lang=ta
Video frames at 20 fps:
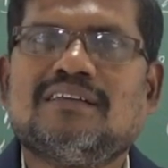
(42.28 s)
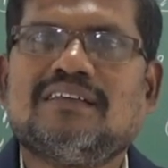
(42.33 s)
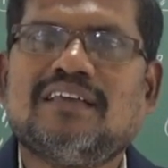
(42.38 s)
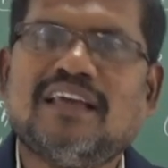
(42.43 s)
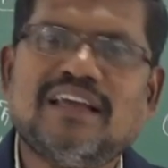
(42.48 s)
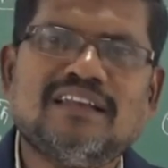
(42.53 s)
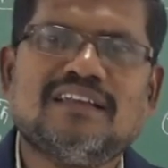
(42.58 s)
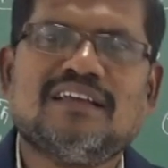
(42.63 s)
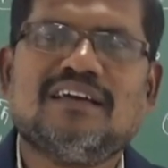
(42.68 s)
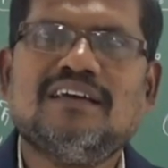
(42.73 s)

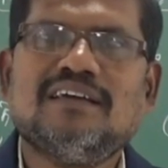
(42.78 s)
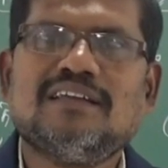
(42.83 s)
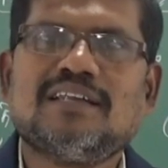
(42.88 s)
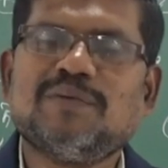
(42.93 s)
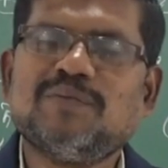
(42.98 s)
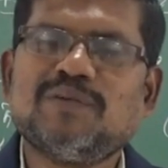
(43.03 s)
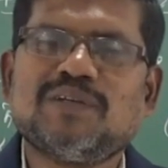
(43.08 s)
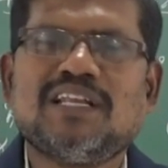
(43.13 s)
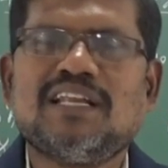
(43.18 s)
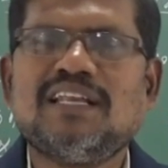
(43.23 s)
ஏன்னா
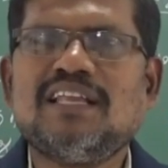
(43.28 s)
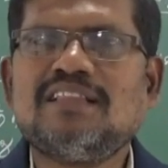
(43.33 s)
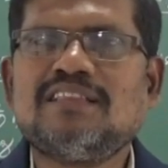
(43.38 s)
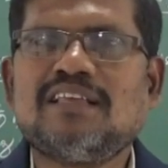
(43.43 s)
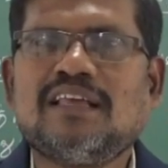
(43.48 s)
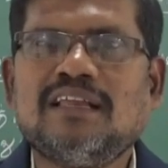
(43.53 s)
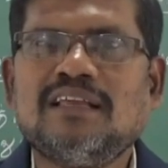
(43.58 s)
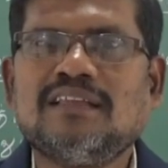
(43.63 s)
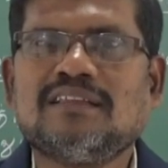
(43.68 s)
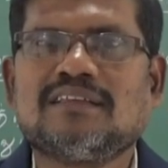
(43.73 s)
நமக்கு நல்லா
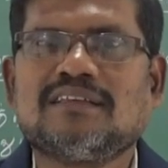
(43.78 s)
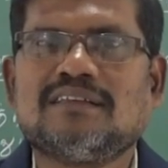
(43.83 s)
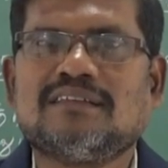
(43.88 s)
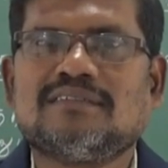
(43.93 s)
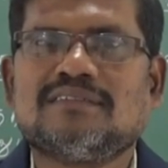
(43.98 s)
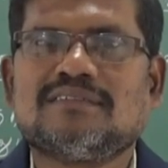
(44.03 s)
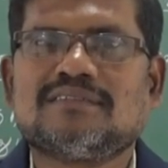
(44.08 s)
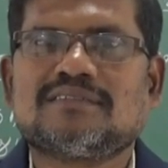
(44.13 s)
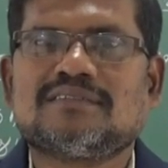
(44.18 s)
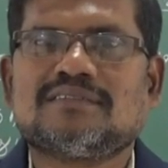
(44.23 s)
தெரியுது
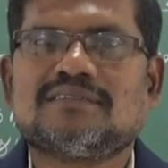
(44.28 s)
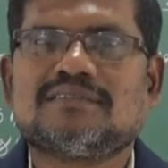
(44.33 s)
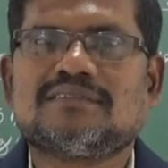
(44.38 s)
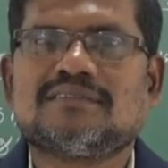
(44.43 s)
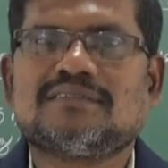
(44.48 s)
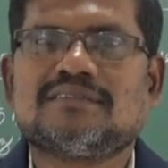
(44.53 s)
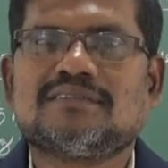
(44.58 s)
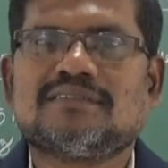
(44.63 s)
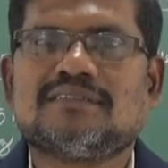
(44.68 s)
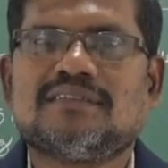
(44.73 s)

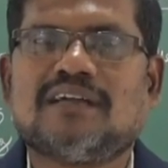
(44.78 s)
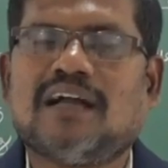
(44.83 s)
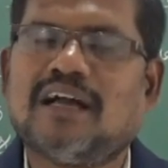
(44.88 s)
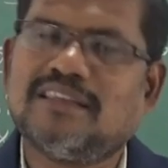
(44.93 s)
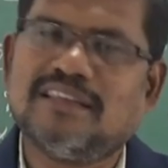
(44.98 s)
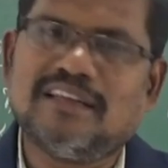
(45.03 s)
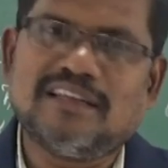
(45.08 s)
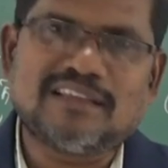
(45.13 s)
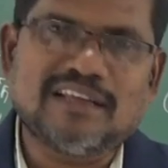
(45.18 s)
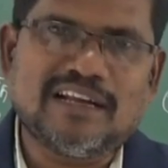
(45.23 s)

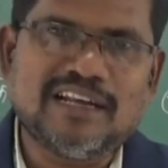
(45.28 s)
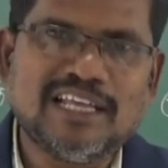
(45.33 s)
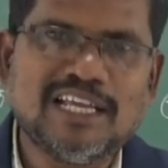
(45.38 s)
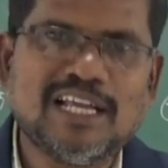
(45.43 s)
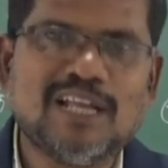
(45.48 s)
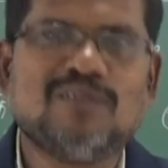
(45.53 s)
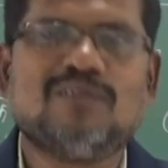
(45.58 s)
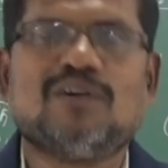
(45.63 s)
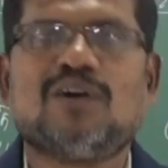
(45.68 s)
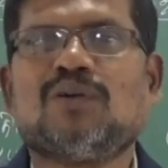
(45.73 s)
அதில்
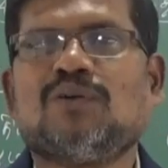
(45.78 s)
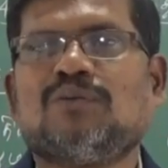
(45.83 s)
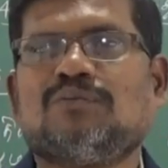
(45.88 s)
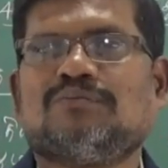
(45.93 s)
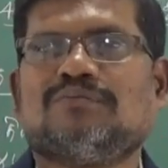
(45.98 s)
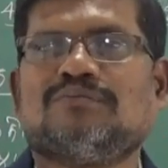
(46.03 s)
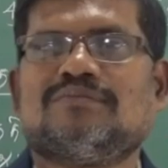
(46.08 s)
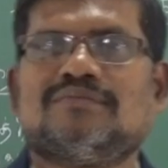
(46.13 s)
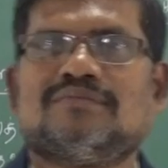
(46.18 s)
தடைகள் வரும்